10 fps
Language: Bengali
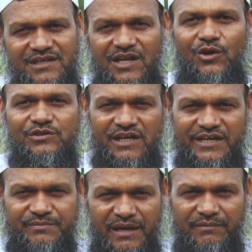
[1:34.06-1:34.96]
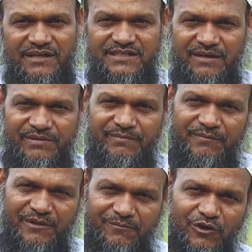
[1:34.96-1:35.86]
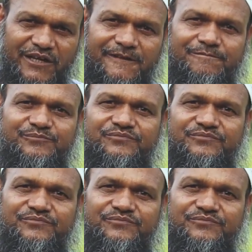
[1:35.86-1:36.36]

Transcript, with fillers: আল্লাহ তালা ইব্রাহিম আলাই সালামের ব্যাপারে বলেন